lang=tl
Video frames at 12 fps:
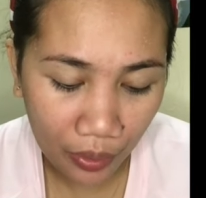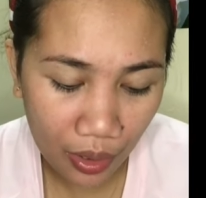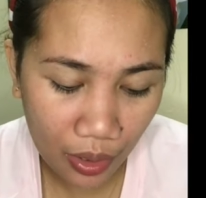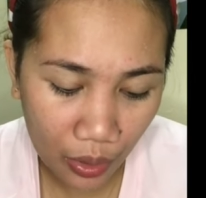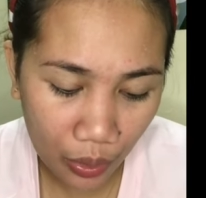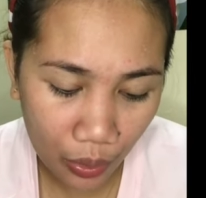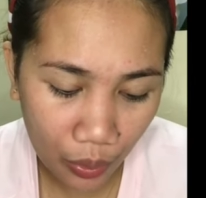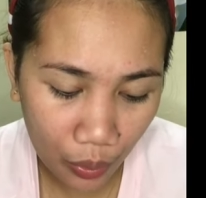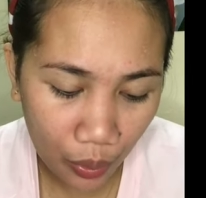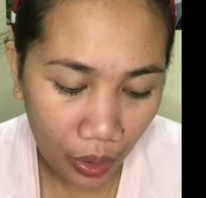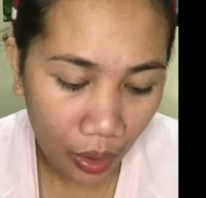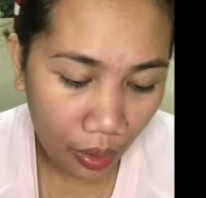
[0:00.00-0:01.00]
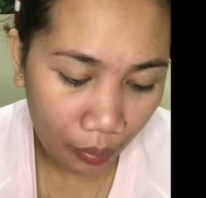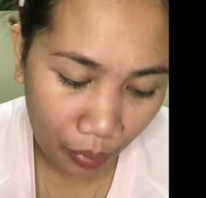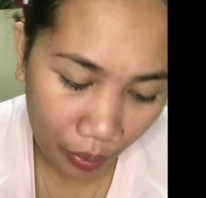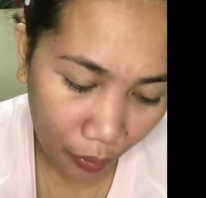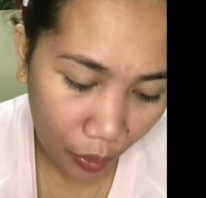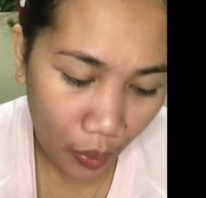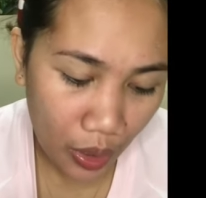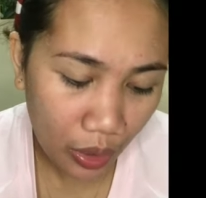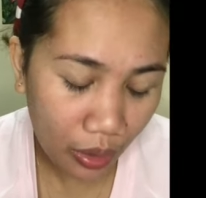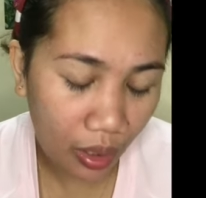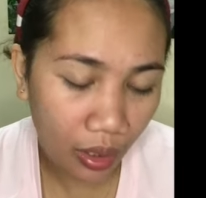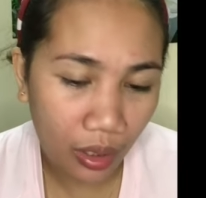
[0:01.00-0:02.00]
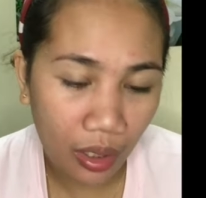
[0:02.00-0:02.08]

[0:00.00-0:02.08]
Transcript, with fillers: So, before we start,